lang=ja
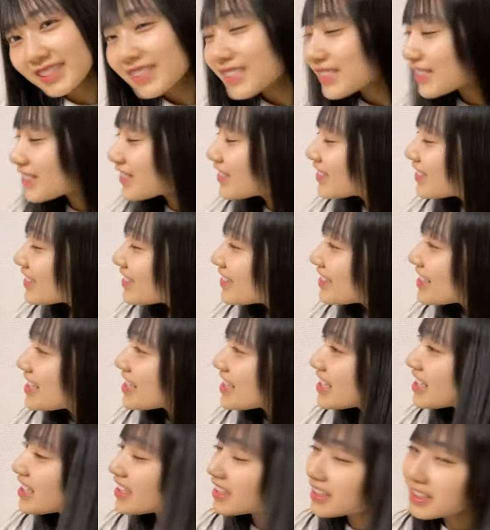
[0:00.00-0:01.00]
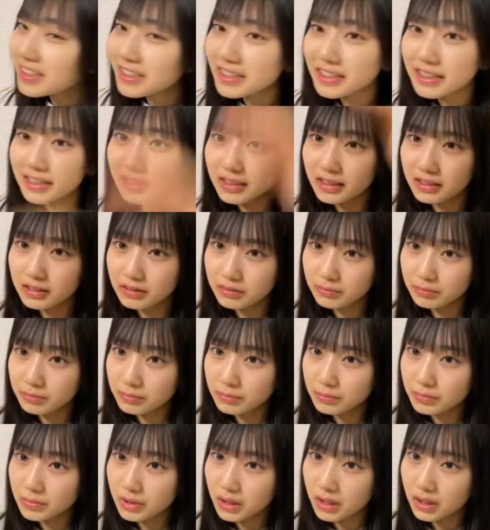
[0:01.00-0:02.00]
すごい嬉しかったもう
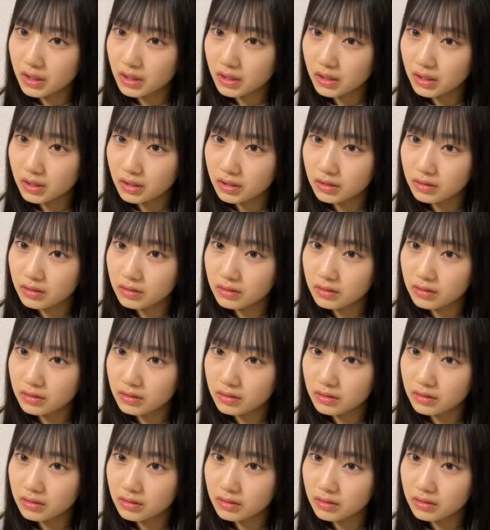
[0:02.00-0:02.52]
なんか